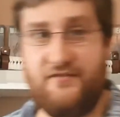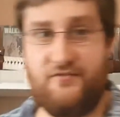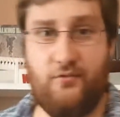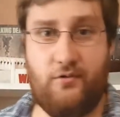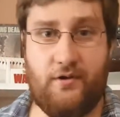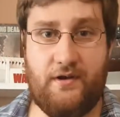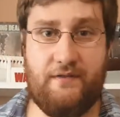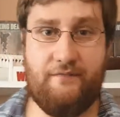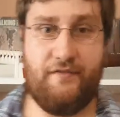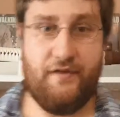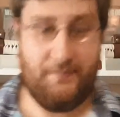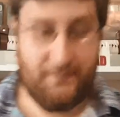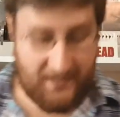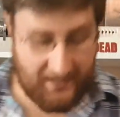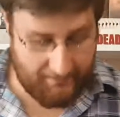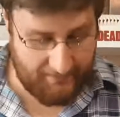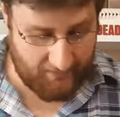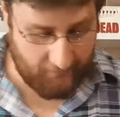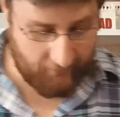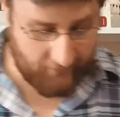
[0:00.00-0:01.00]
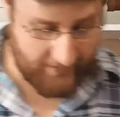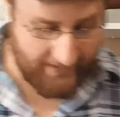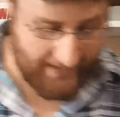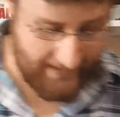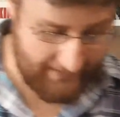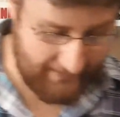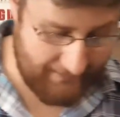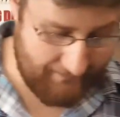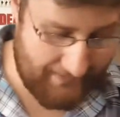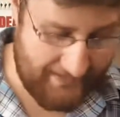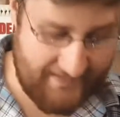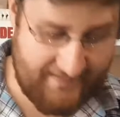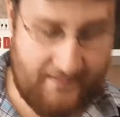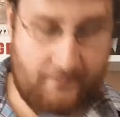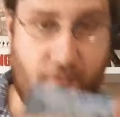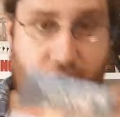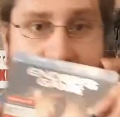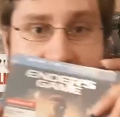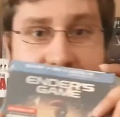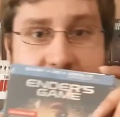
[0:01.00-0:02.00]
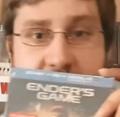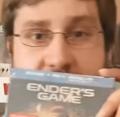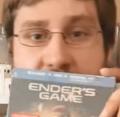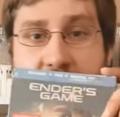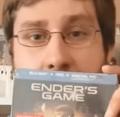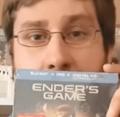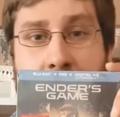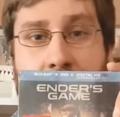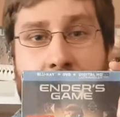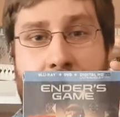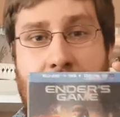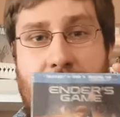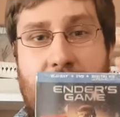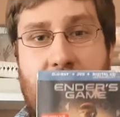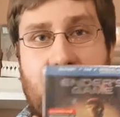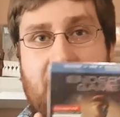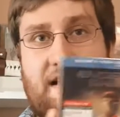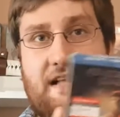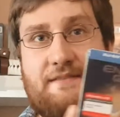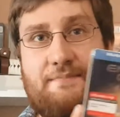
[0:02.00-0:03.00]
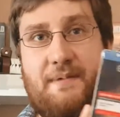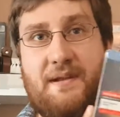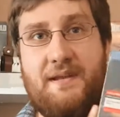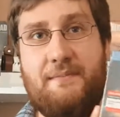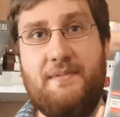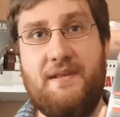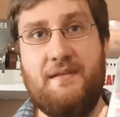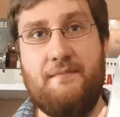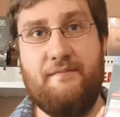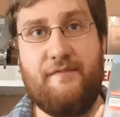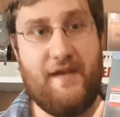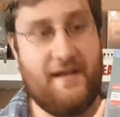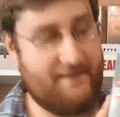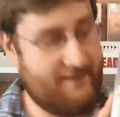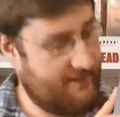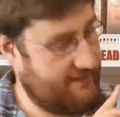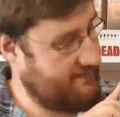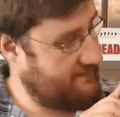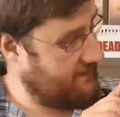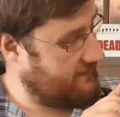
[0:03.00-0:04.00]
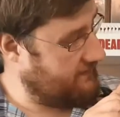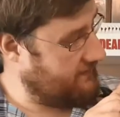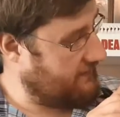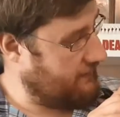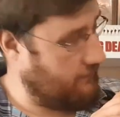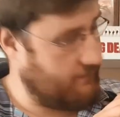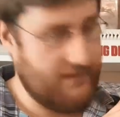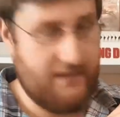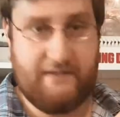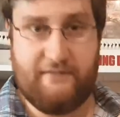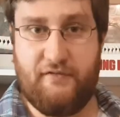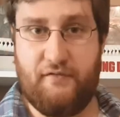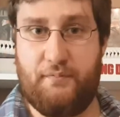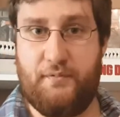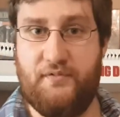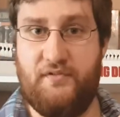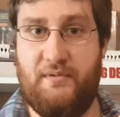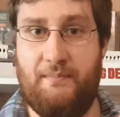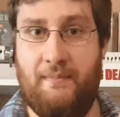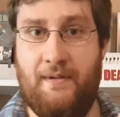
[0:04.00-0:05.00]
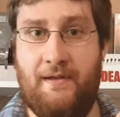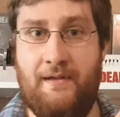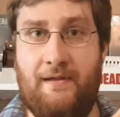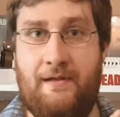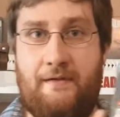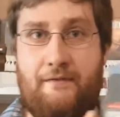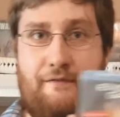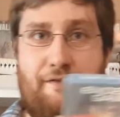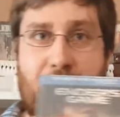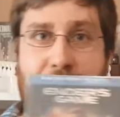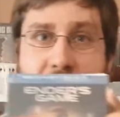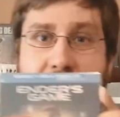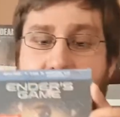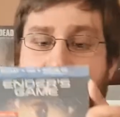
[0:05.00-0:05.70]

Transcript: suche, den Film, den habe ich auch noch gar nicht in meiner Sammlung, Enders Game. Den habe ich letztes Mal nämlich im Fernsehen gesehen, ich glaube, der lief auf Pro 7. Fand ich